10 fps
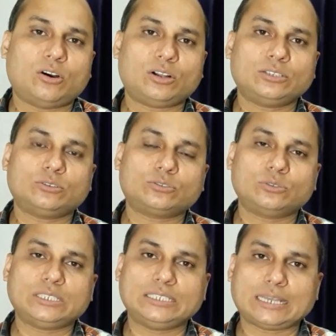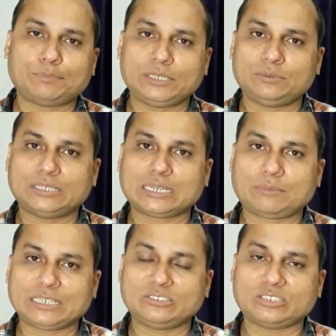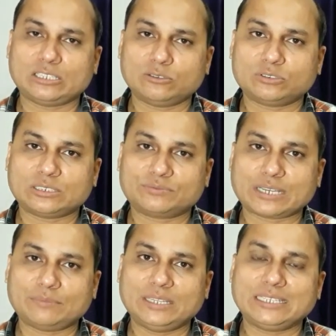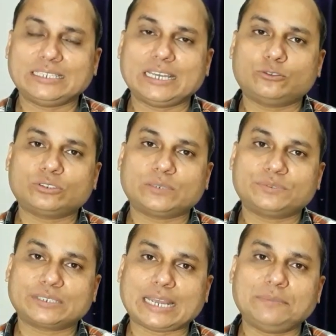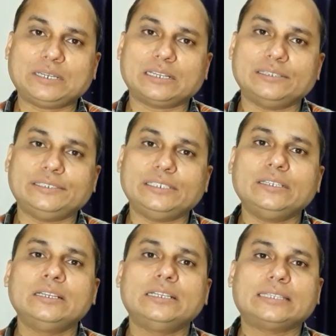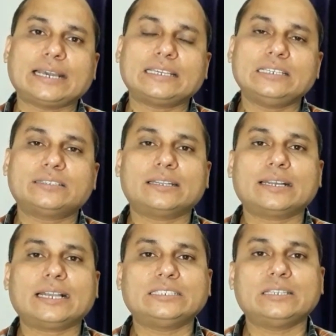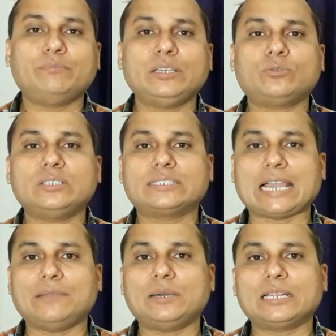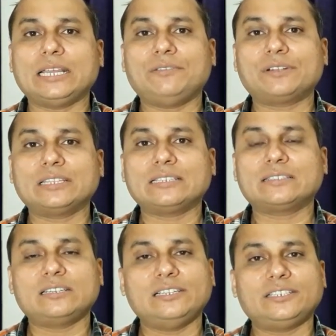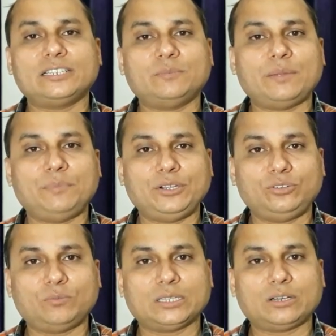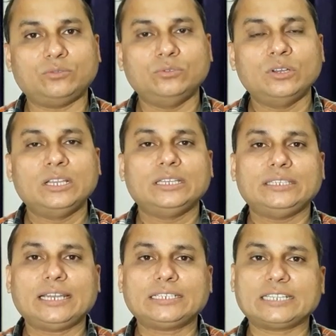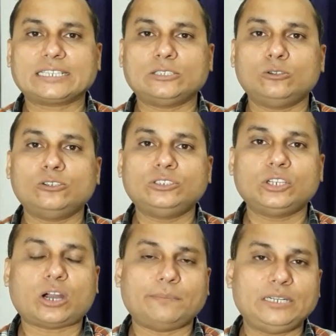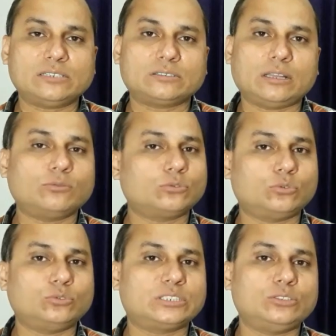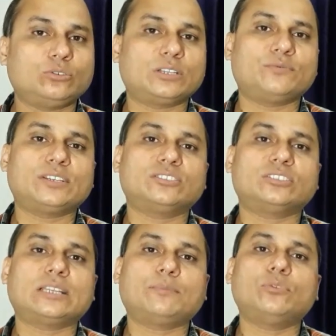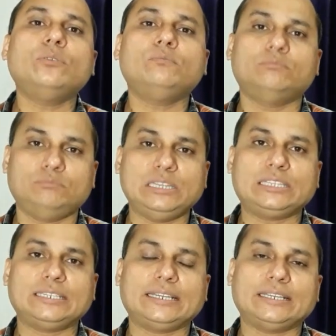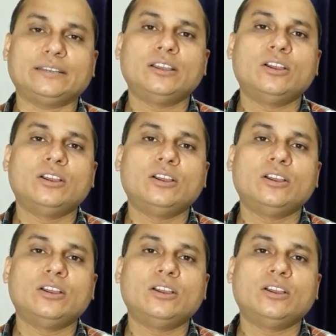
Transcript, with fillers: और दोस्तों यदि आपने अभी तक हमारे चैनल को सब्सक्राइब नहीं किया है तो सब्सक्राइब कर लीजिए ताकि इस तरह का जब भी कोई साइबर अवेयरनेस से रिलेटेड मैं वीडियो बनाऊं या टेक्नोलॉजी अपडेट्स लाऊं तो उसकी नोटिफिकेशन आपको मिलती रहे